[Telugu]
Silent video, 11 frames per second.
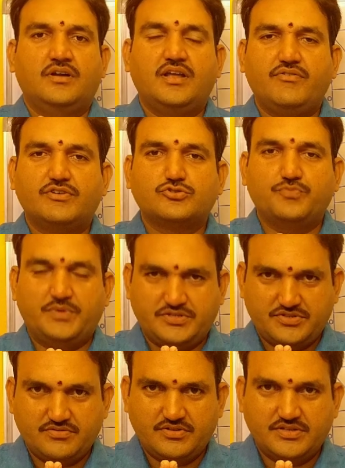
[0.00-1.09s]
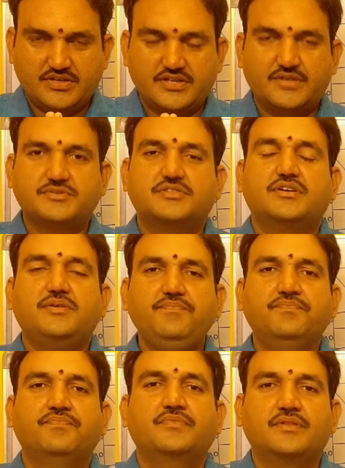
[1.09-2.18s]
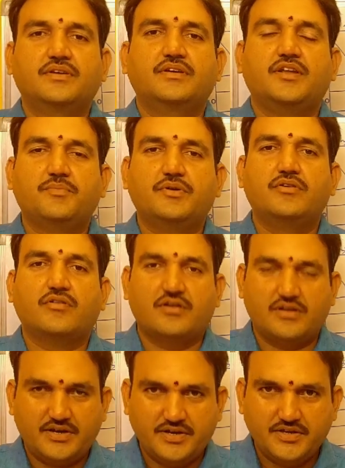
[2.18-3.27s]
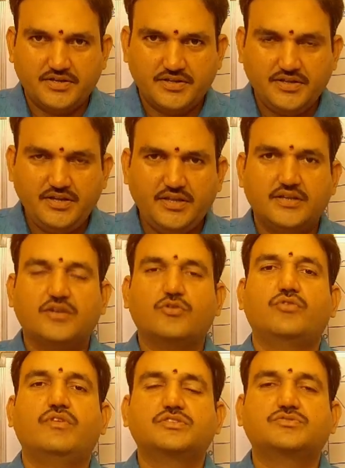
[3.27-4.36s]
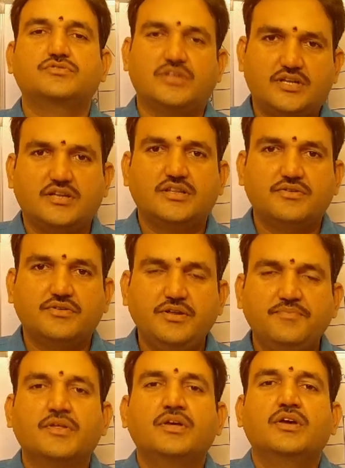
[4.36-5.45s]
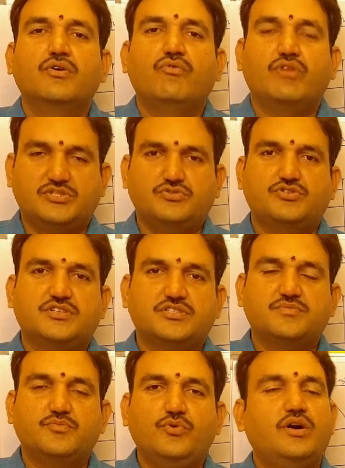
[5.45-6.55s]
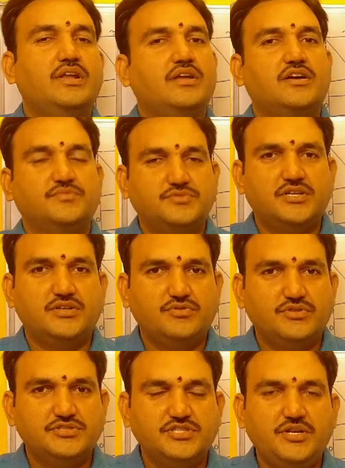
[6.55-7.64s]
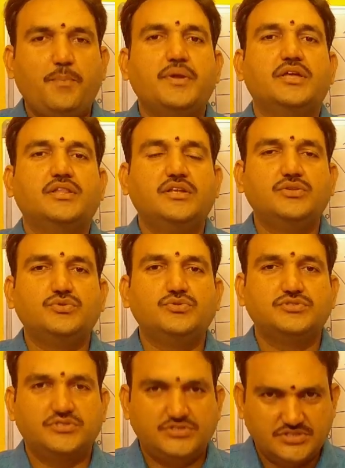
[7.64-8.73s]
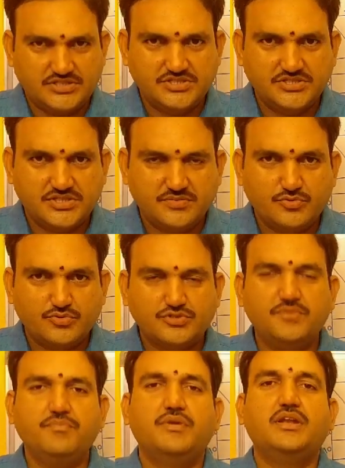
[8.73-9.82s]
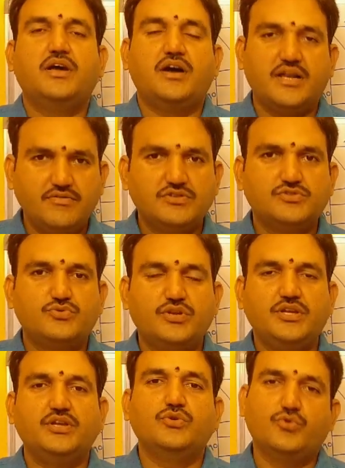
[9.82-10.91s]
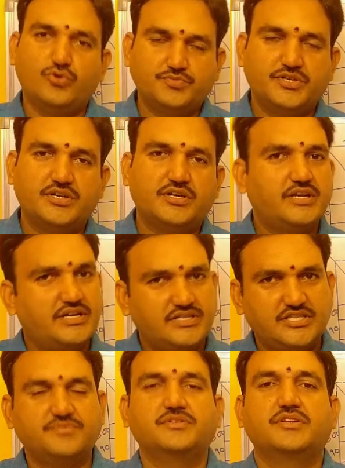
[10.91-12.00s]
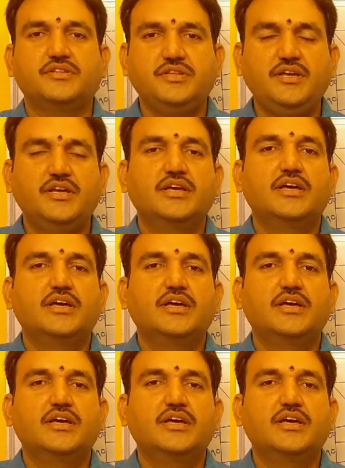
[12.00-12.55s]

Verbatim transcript: హరివాస్తు ప్రేక్షకులందరికీ నమస్కారం నా పేరు డాక్టర్ కాటిగర్ హరి నేను ఒక వాస్తు సలహాదారుణ్ణి వాస్తుశాస్త్రంలో అనేక అంశాల గురించి మీ అందరితో చర్చించడం కోసం నేను హరివాస్తు అనే యూట్యూబ్ ఛానల్ క్రియేట్ చేయడం జరిగింది